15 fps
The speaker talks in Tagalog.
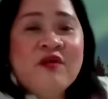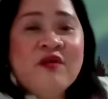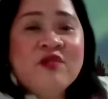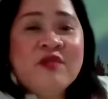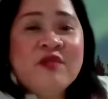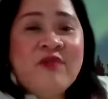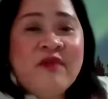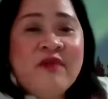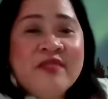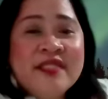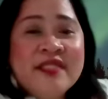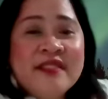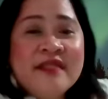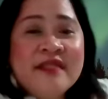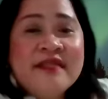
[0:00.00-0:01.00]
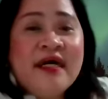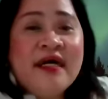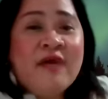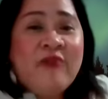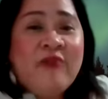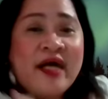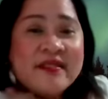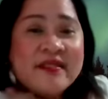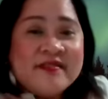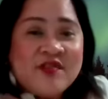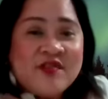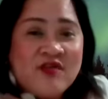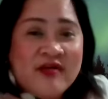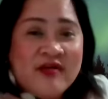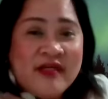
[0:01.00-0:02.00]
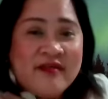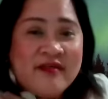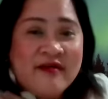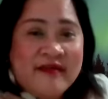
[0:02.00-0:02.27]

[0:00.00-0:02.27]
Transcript: ng mga matatandang kaparis ko. Opo.